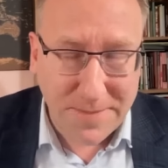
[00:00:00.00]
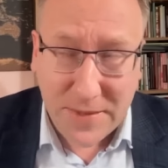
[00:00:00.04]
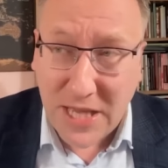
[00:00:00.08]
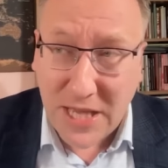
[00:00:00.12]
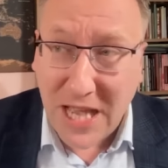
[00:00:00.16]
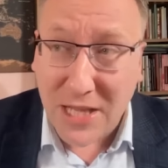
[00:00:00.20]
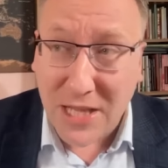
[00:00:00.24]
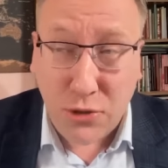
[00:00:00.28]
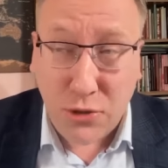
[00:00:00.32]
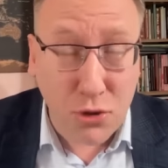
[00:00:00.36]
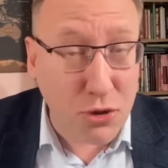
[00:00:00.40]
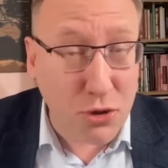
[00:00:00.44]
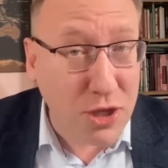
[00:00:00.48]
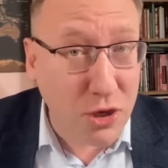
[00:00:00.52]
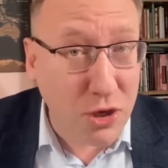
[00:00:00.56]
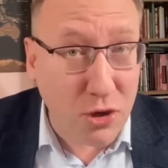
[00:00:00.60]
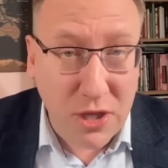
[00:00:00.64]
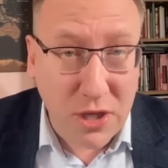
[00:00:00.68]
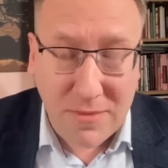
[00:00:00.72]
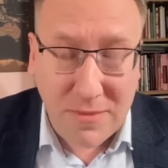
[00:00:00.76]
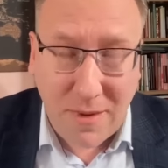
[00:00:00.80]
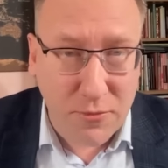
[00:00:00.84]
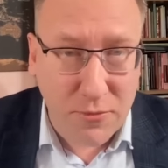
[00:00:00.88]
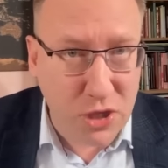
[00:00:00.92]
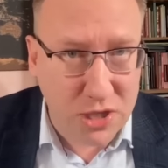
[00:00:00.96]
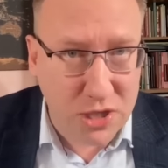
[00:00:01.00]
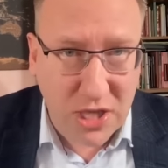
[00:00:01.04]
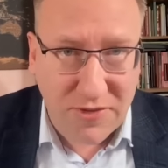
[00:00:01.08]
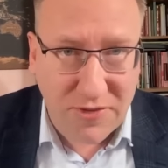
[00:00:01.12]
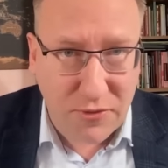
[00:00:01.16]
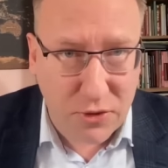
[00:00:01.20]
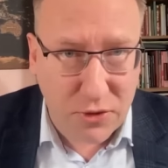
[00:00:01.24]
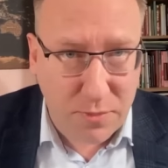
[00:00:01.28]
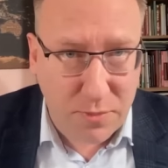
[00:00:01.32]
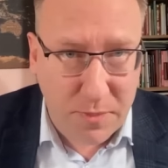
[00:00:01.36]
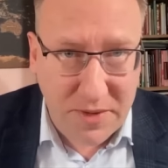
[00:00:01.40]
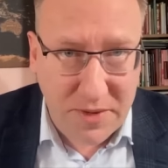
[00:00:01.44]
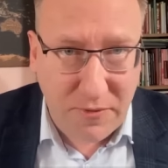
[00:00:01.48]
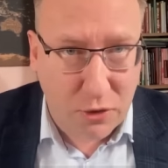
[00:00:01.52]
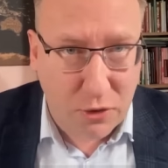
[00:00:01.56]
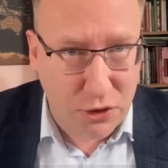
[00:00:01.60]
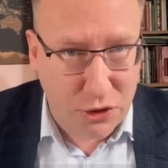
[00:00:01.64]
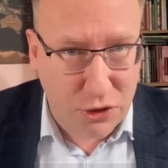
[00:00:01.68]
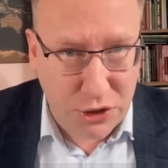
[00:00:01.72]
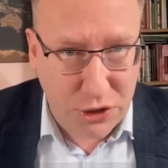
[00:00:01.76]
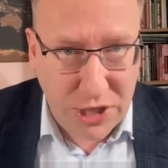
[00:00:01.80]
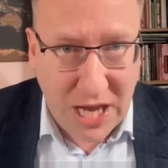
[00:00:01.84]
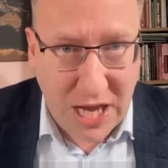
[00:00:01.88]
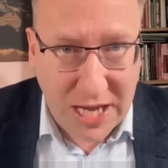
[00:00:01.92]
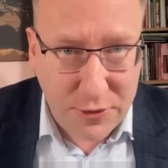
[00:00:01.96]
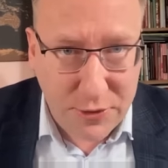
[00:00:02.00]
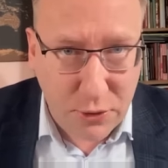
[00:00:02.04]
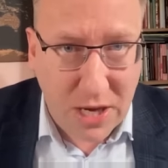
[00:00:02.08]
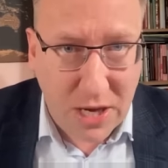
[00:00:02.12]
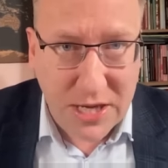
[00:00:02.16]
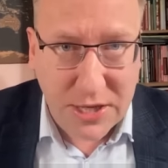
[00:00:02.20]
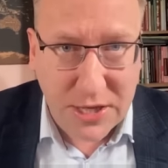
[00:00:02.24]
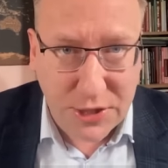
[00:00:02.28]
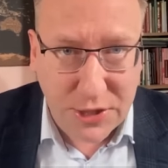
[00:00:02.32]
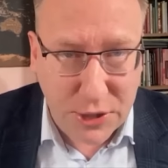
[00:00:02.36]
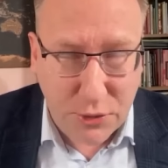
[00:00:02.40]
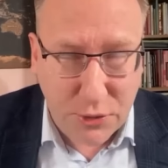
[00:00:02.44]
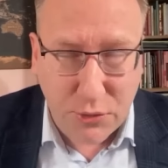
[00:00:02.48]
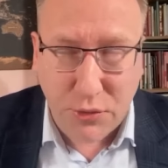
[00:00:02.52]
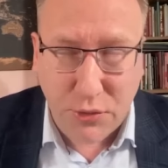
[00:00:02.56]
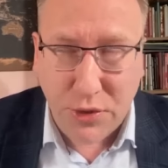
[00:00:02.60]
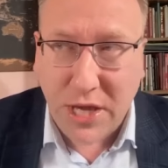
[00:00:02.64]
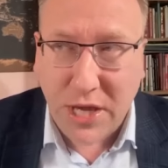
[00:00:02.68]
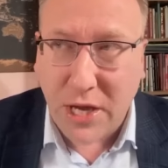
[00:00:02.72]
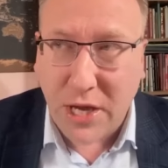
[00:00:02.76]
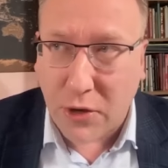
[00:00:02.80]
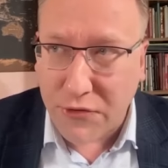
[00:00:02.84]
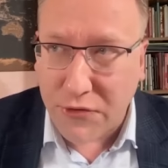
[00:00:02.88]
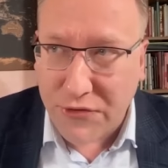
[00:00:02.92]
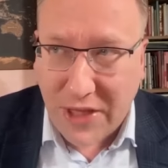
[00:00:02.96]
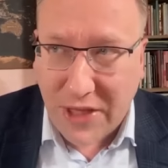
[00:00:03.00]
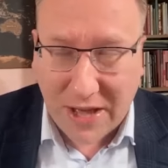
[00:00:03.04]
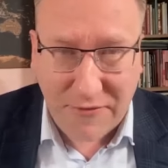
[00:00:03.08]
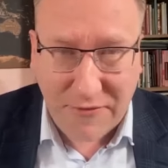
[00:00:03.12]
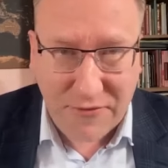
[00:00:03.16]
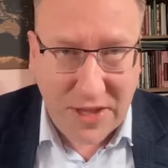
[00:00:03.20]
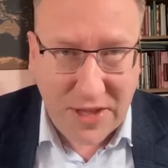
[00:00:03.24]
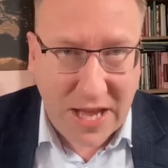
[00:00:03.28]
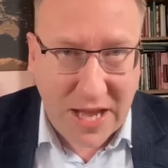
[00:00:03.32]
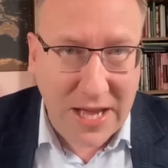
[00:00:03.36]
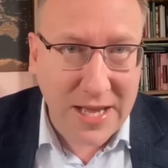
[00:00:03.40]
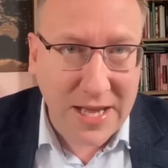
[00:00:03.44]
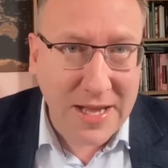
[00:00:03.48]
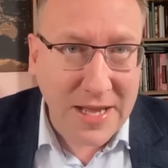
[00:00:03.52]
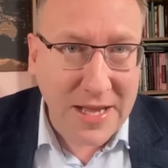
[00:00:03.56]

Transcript: Ja co do tego nie mam żadnych wątpliwości. Ja to artykułuję od dawna.